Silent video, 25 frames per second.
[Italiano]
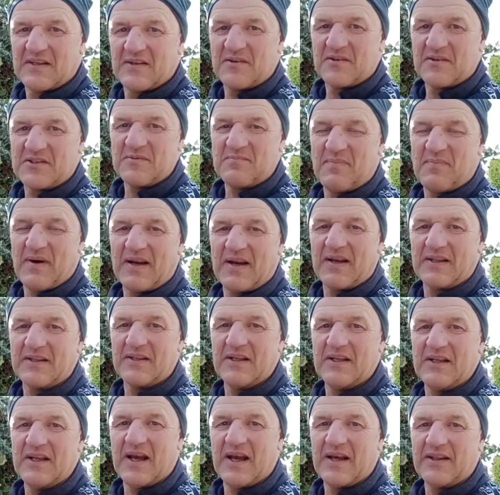si parla
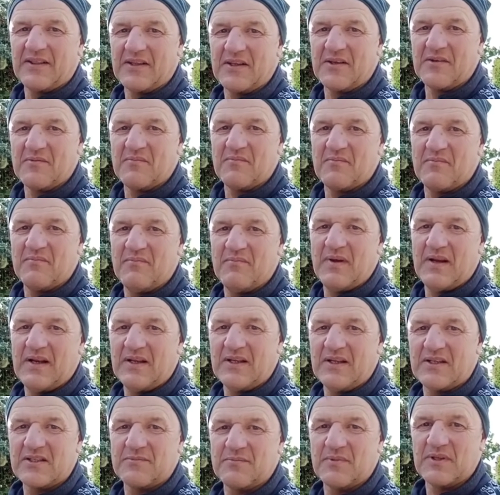degli anni
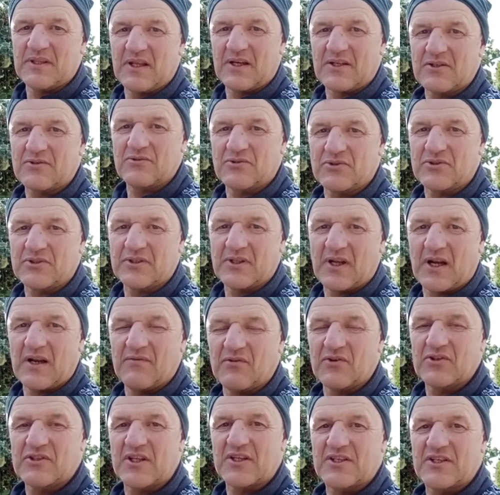bellissimi trascorsi nella
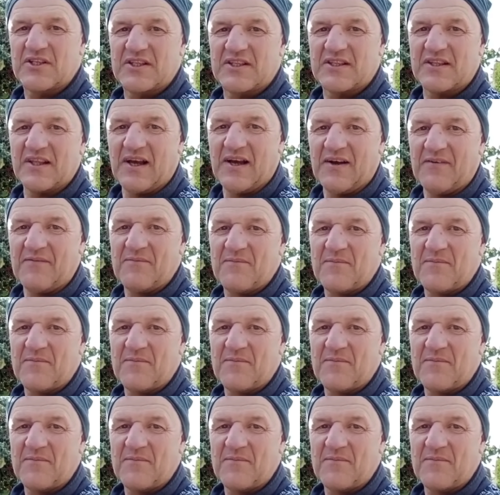vostra città